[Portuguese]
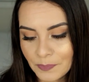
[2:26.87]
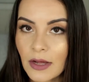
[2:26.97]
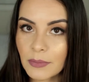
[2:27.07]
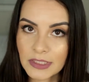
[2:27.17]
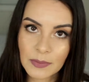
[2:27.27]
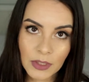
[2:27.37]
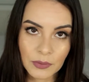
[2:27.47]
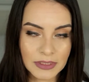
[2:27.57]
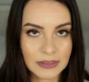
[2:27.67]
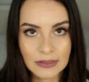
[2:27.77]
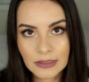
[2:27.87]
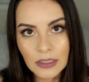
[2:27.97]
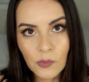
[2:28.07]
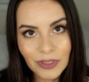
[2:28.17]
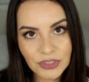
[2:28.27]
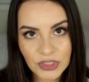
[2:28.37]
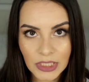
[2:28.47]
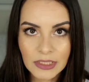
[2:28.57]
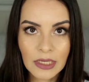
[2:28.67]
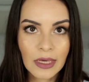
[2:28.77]
A mesma coisa, não
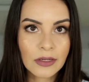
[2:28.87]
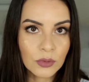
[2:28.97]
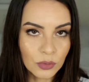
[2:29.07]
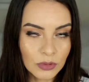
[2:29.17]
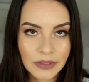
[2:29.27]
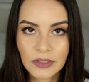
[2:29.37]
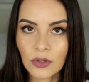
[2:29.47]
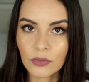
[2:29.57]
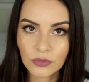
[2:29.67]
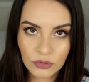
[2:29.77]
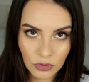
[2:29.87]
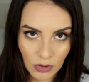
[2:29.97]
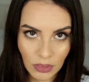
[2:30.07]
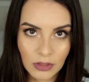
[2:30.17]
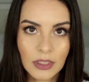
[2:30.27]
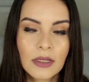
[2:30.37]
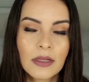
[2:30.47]
achei que regula, que controla.